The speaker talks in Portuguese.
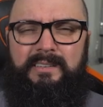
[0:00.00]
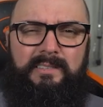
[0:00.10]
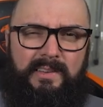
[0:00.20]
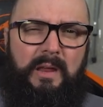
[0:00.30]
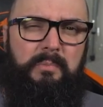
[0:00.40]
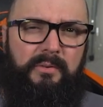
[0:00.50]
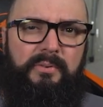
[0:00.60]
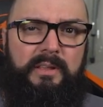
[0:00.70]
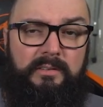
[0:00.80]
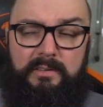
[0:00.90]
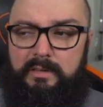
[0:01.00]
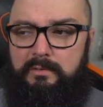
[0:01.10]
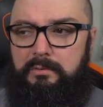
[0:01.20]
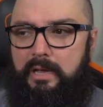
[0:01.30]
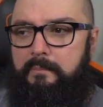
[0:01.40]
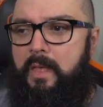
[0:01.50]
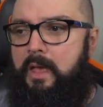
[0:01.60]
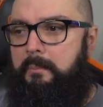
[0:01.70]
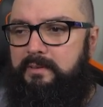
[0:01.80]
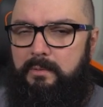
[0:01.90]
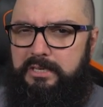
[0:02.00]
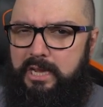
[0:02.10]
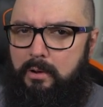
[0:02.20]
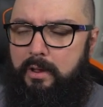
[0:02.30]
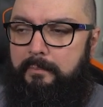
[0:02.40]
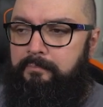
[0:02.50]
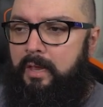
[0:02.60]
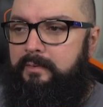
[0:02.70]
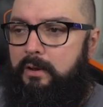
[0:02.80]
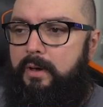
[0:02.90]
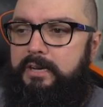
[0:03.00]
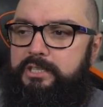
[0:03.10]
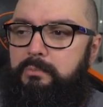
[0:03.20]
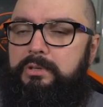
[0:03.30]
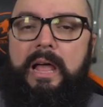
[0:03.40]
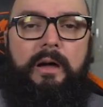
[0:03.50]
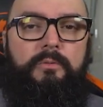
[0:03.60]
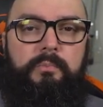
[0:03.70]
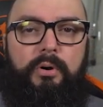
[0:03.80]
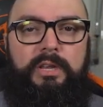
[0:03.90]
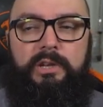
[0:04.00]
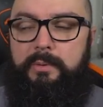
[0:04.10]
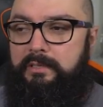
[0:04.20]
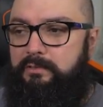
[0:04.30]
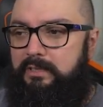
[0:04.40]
gente sempre fez isso, tá? Mas eu acho que agora tá na hora de mudar um pouquinho isso,